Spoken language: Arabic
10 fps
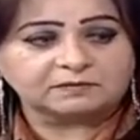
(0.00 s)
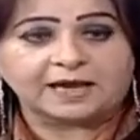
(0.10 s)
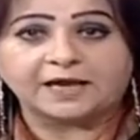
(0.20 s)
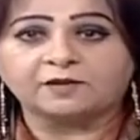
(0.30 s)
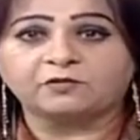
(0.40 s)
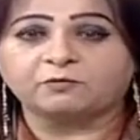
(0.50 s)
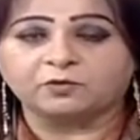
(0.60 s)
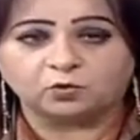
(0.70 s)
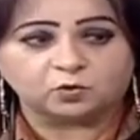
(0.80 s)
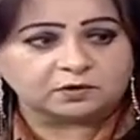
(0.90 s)
ألف
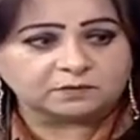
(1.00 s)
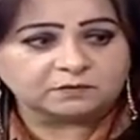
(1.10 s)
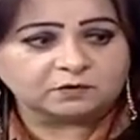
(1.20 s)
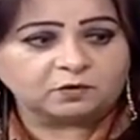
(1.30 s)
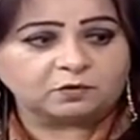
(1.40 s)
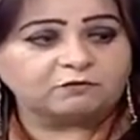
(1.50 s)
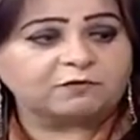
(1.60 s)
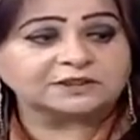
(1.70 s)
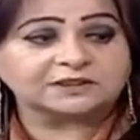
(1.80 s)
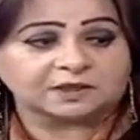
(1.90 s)
بيقول
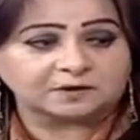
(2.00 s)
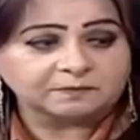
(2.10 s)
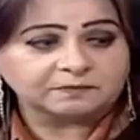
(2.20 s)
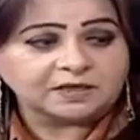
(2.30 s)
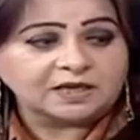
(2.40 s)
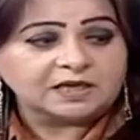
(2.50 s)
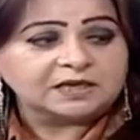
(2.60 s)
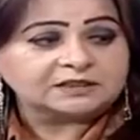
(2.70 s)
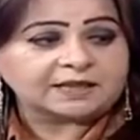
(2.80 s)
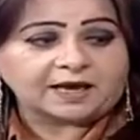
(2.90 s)
فسر
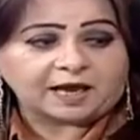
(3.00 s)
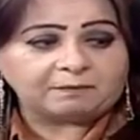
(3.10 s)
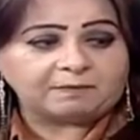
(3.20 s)
تلعب